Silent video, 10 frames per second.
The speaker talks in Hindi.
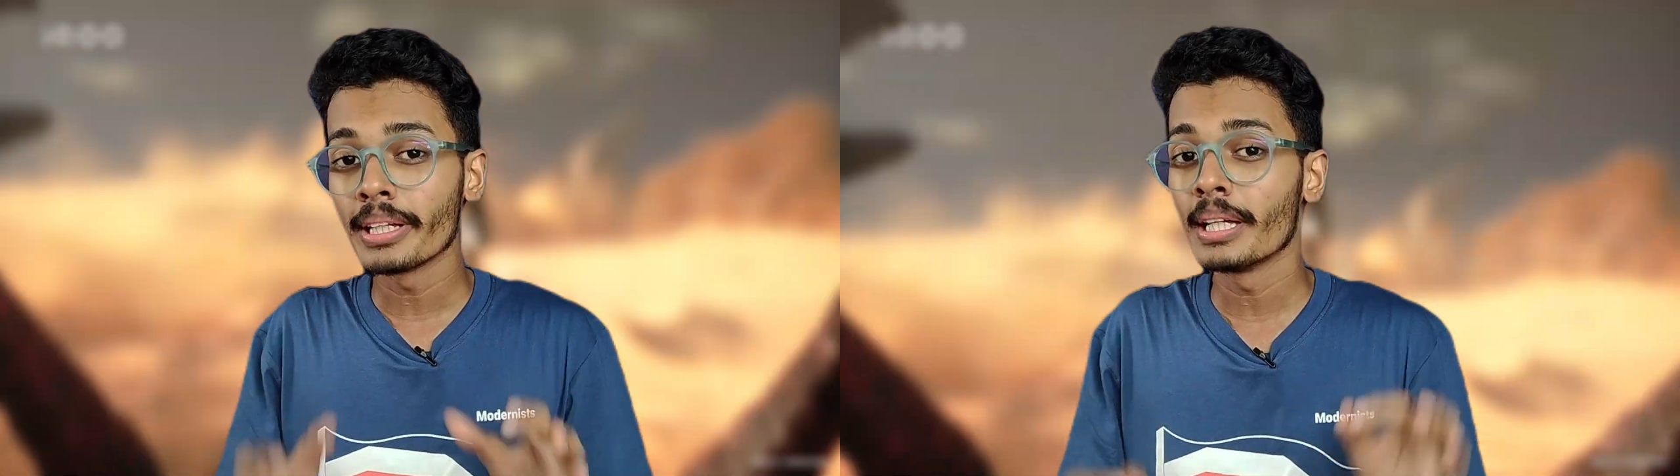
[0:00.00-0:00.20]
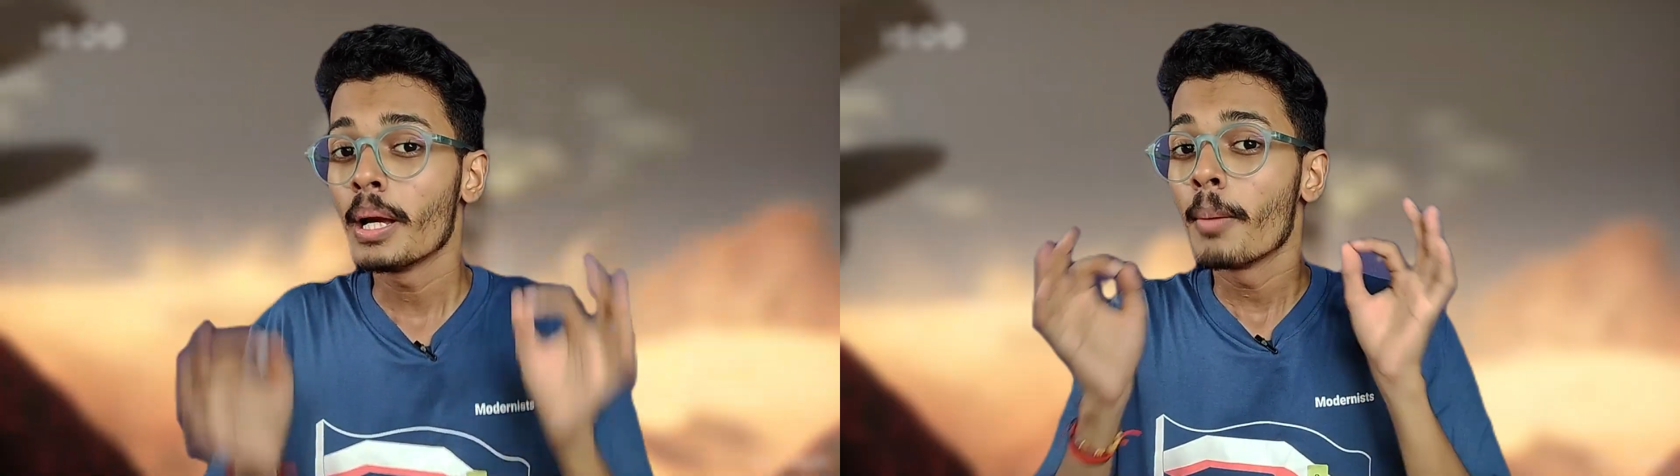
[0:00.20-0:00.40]

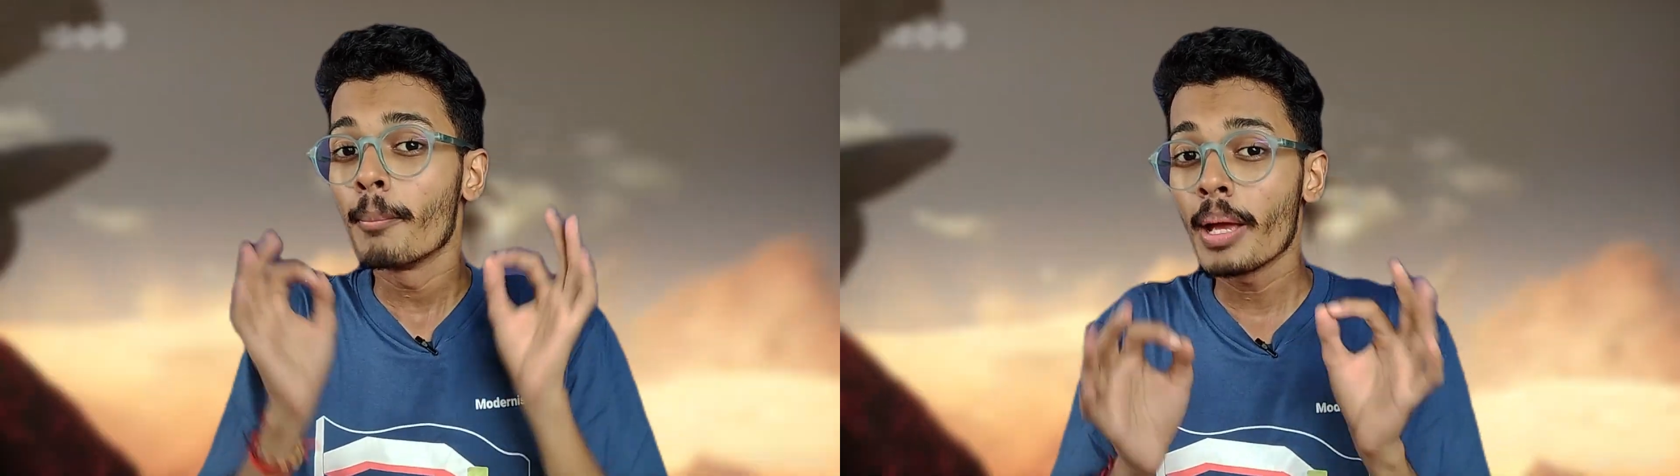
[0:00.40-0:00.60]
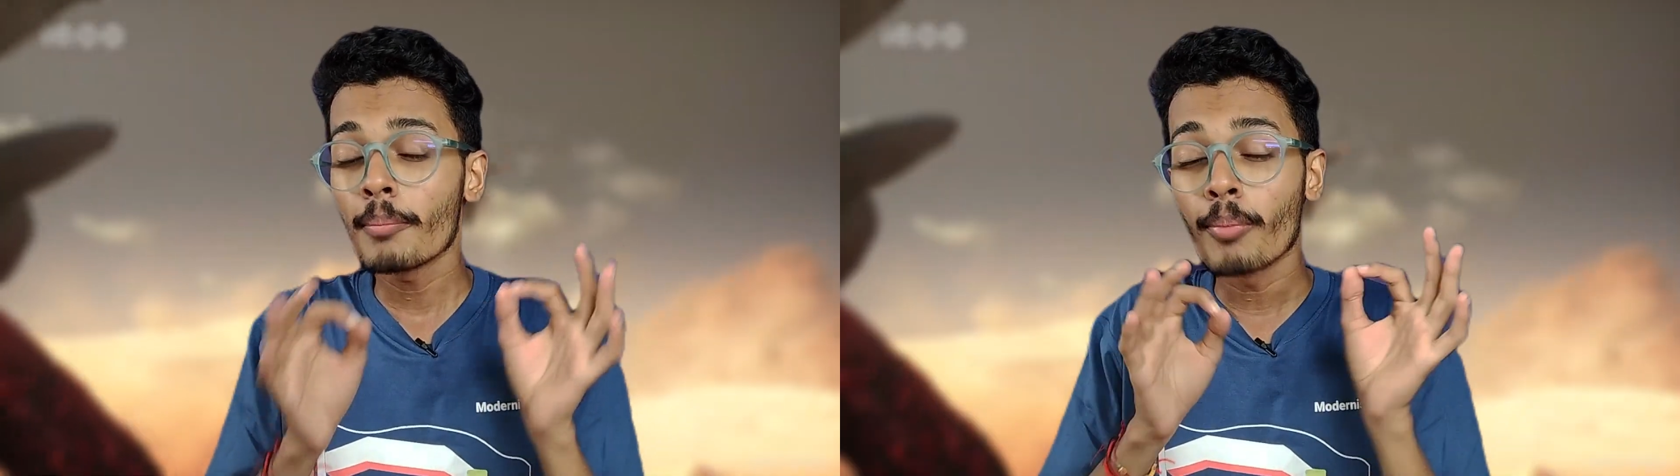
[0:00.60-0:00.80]
भाई
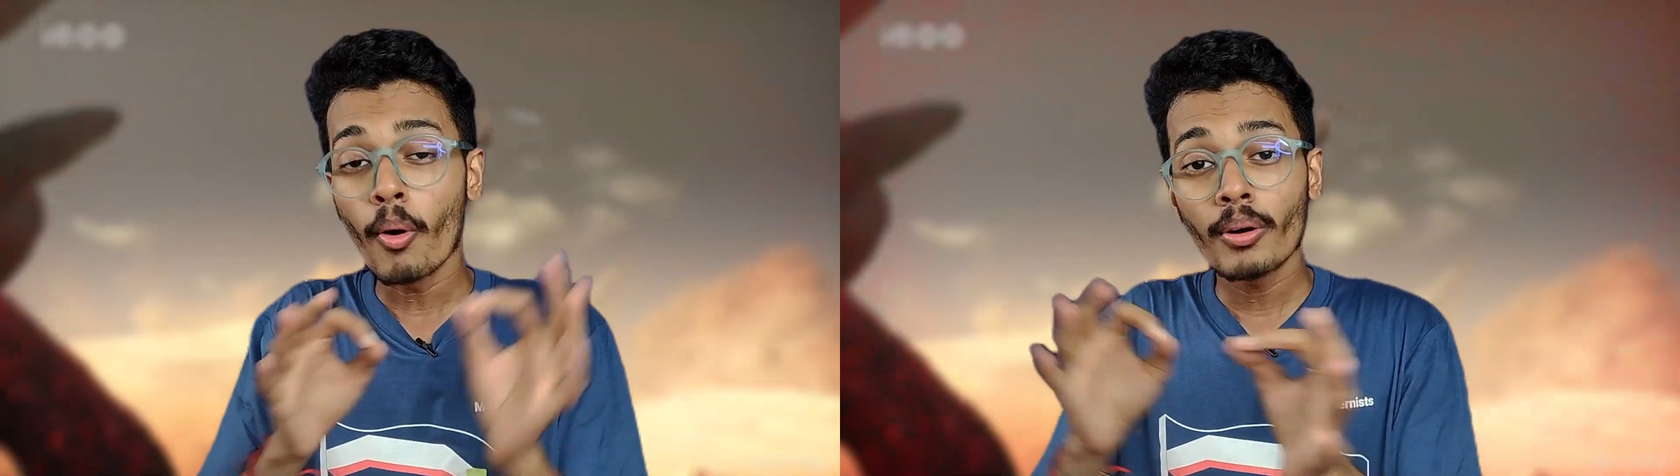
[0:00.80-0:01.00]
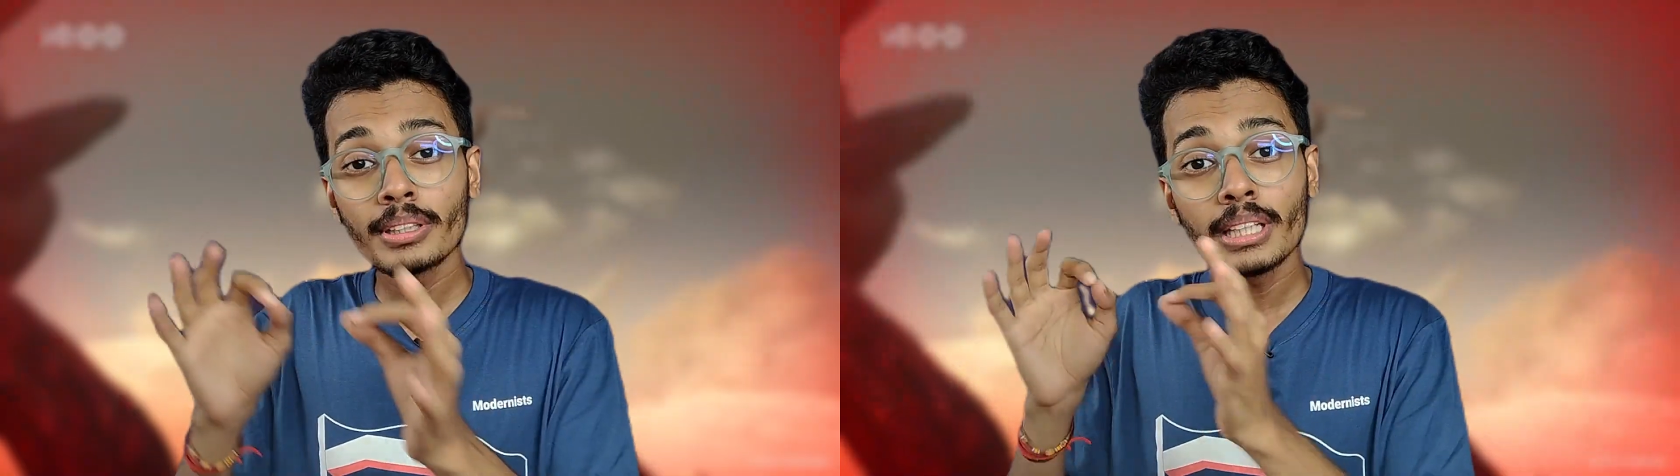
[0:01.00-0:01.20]
मैं
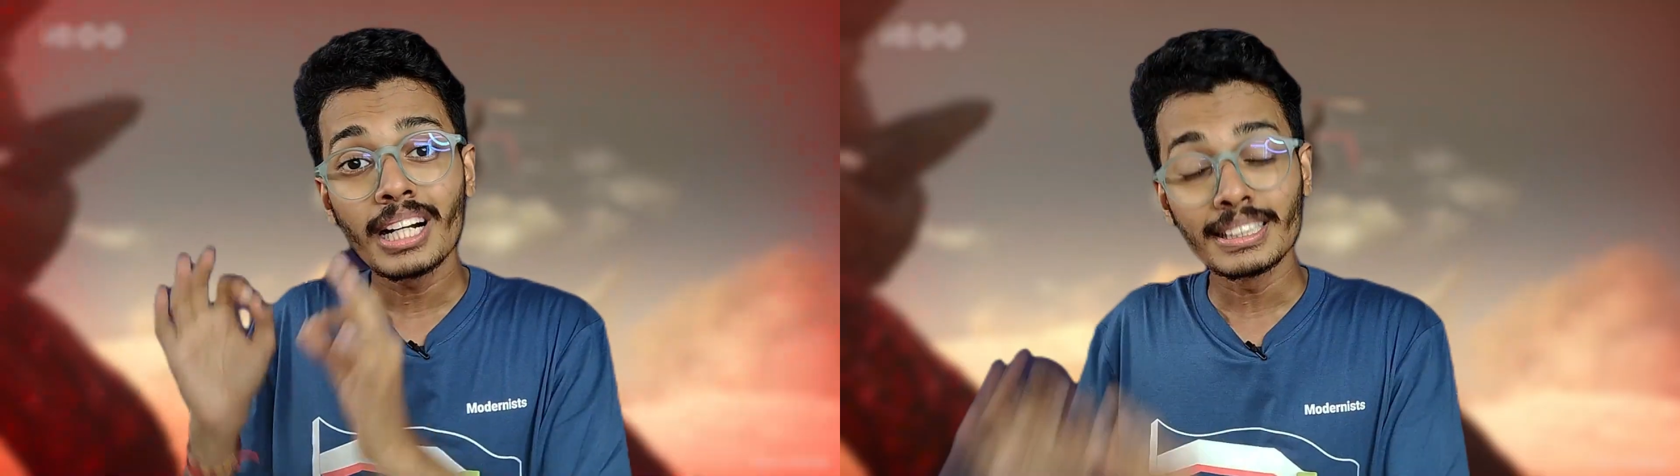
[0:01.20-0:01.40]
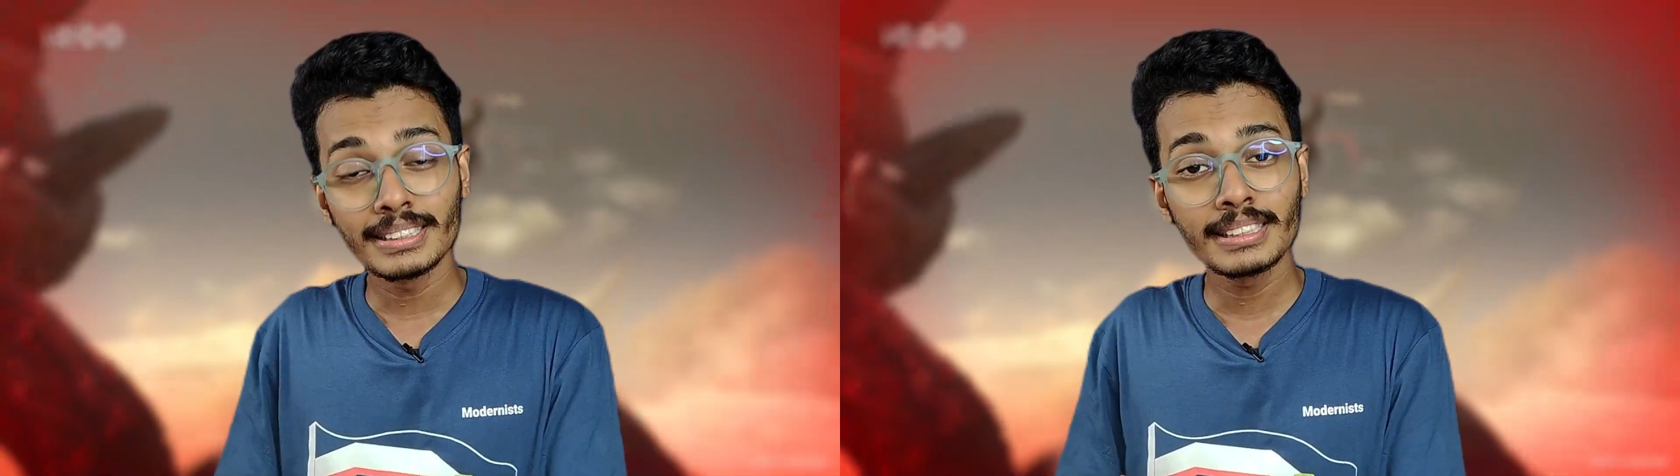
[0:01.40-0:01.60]
बहुत ही
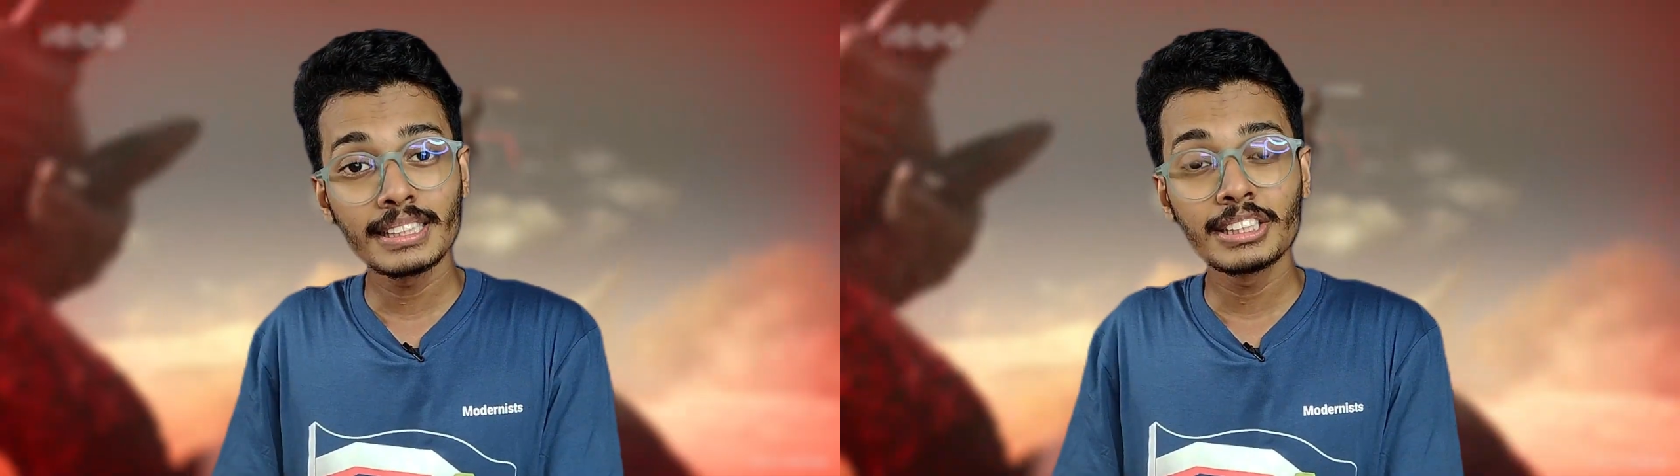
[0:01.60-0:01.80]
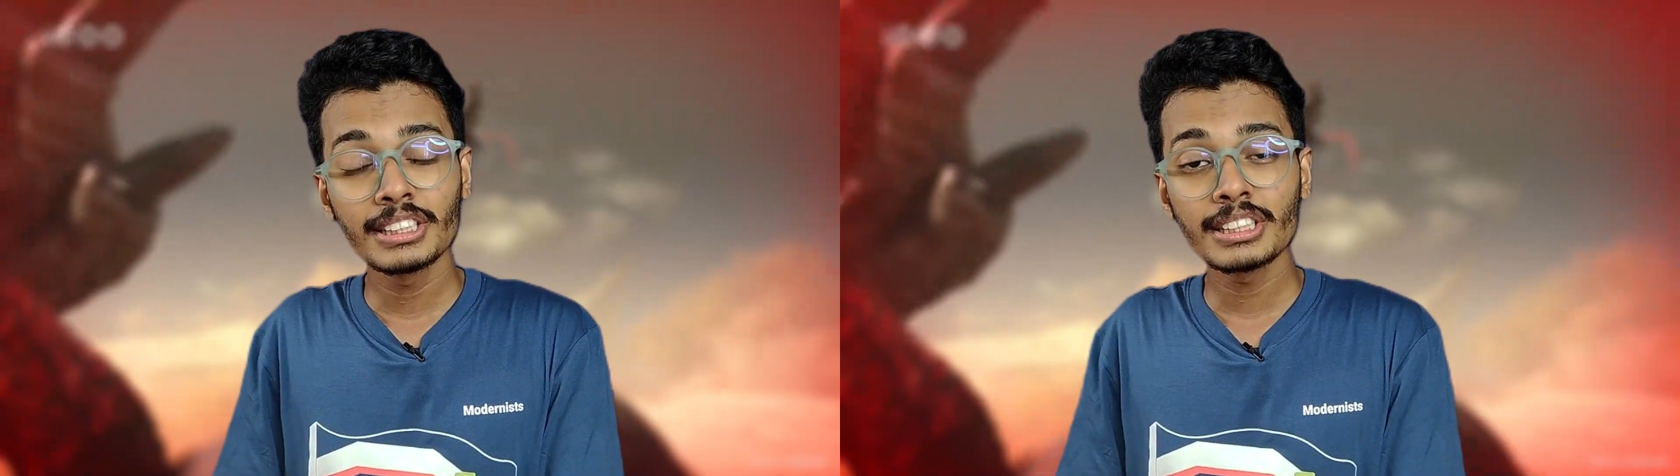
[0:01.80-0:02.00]
अच्छे से
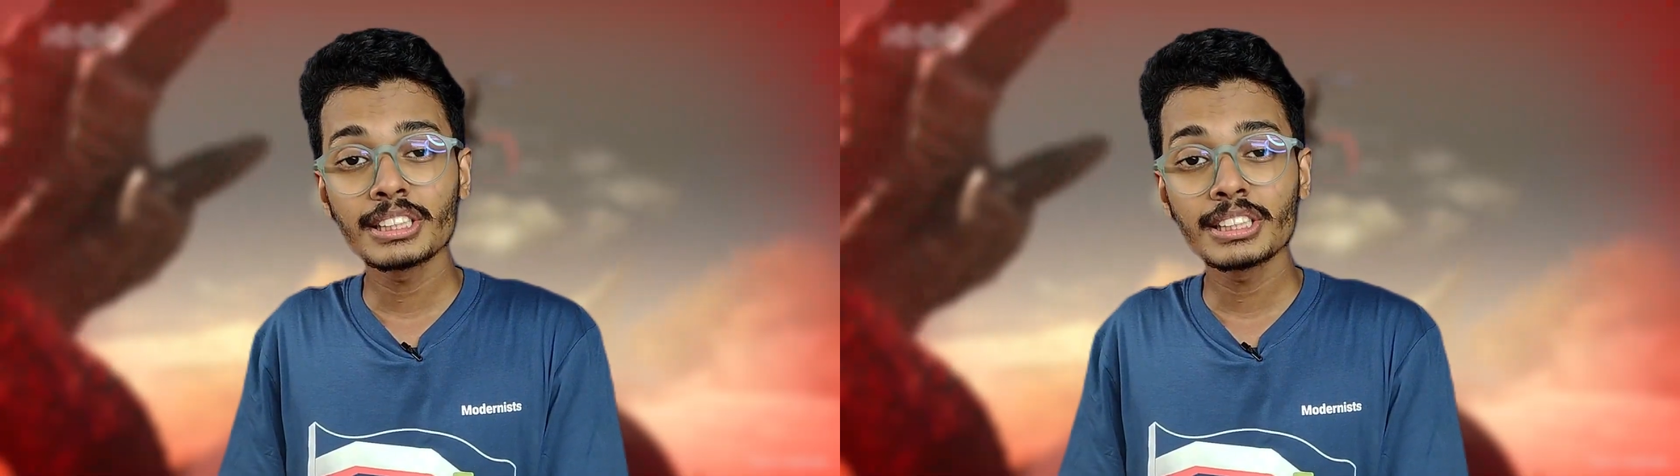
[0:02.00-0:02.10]
रिसर्च